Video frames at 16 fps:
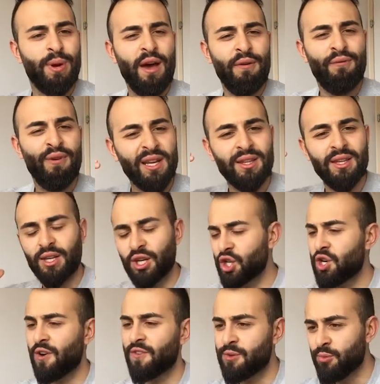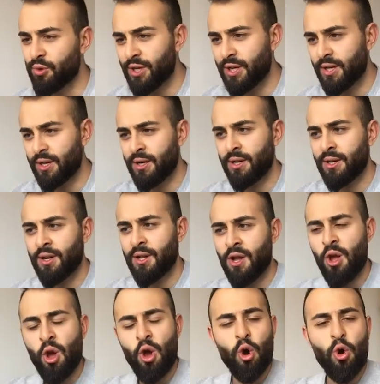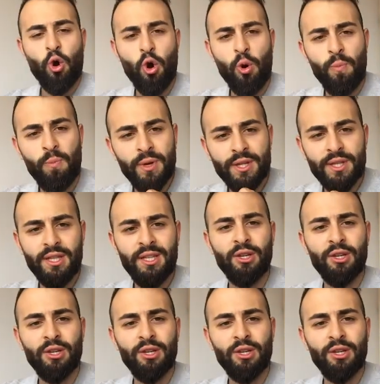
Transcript: perfekte Geschäftsmodell, um mit